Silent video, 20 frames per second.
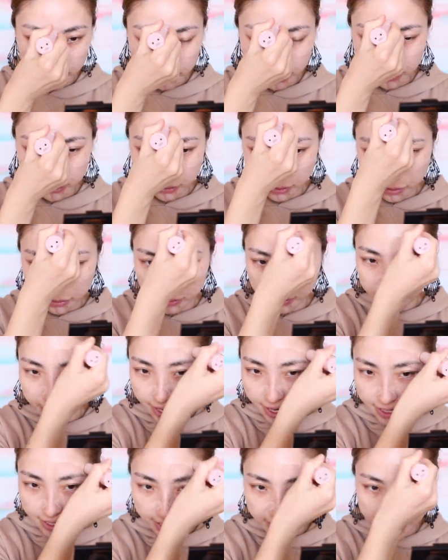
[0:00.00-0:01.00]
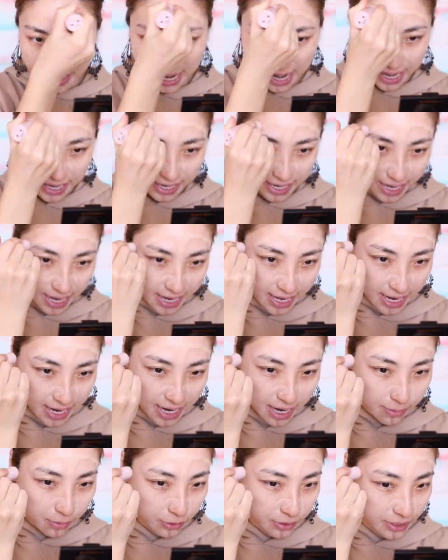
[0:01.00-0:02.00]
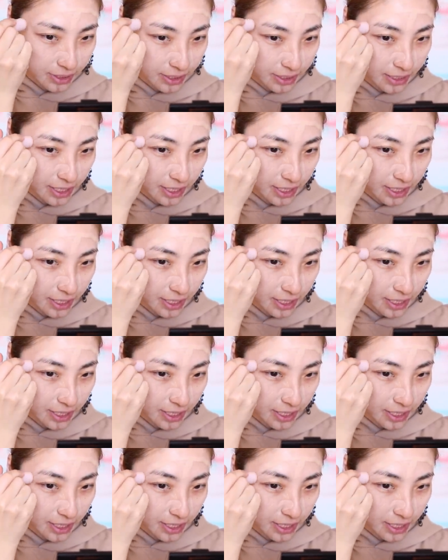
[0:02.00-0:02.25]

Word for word: すごくね綺麗にね長持ち